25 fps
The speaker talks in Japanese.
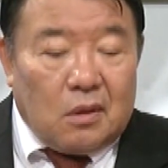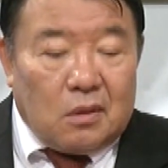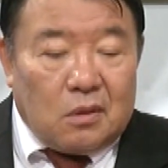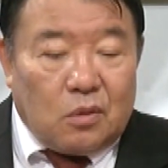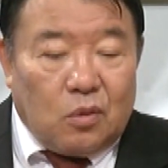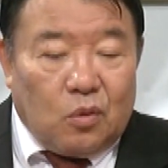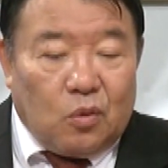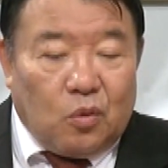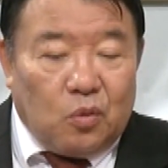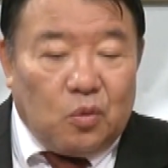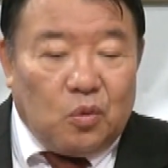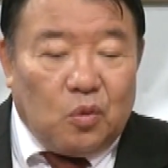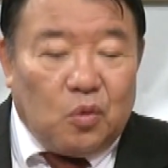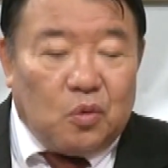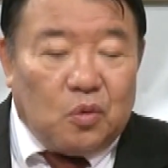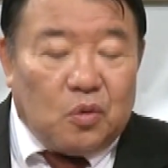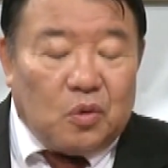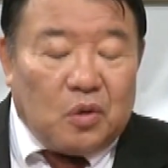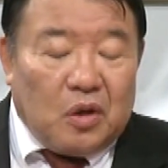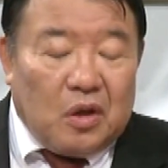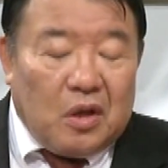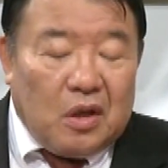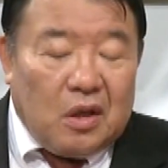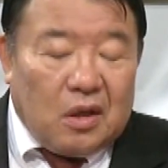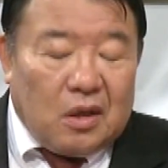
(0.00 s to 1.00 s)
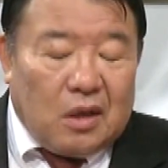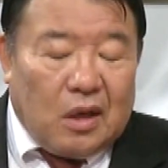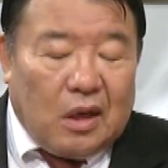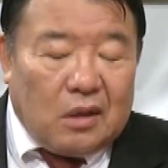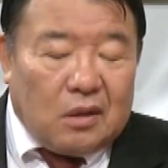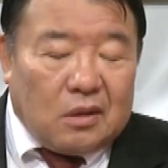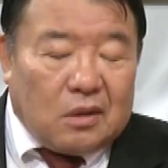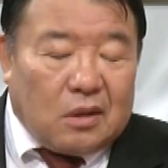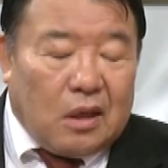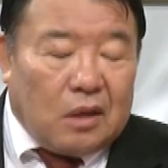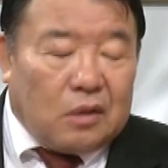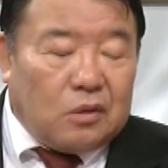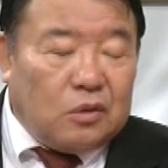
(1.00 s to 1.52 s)
そこの
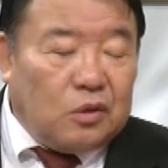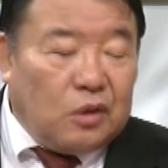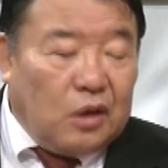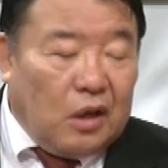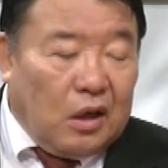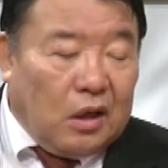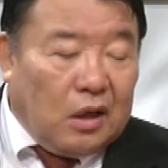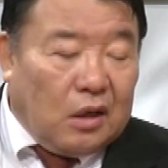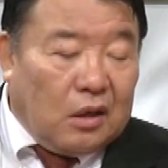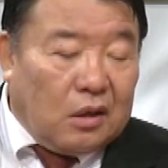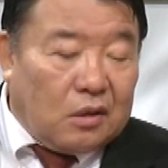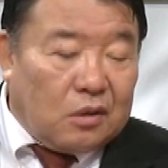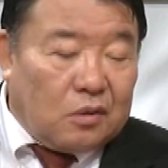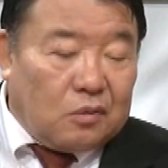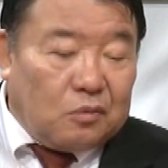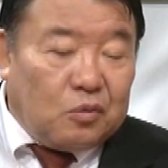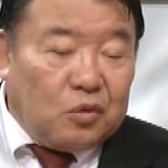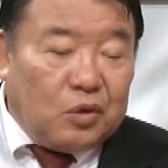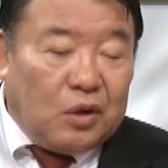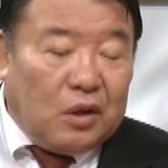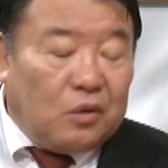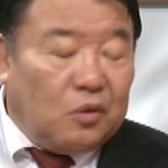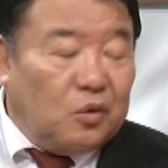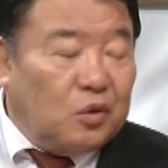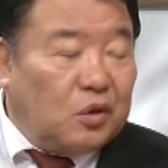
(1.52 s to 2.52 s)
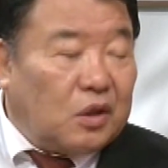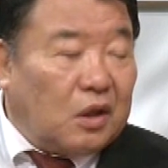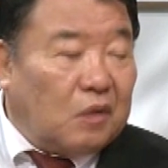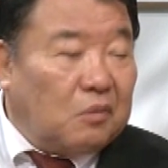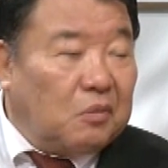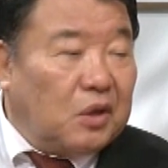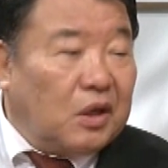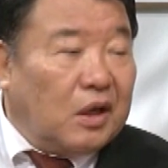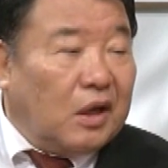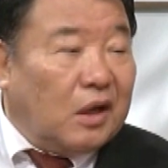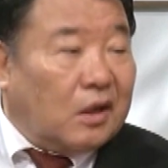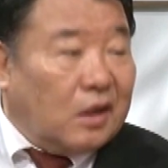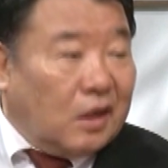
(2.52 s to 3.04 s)
感覚が胸の痛
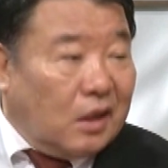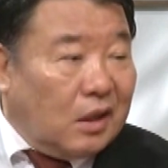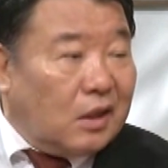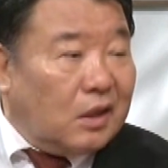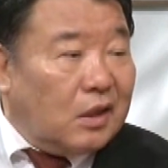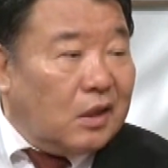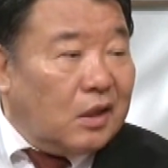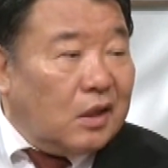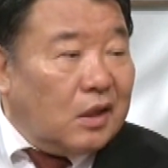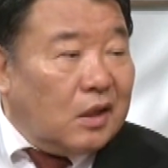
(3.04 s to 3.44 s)
みがね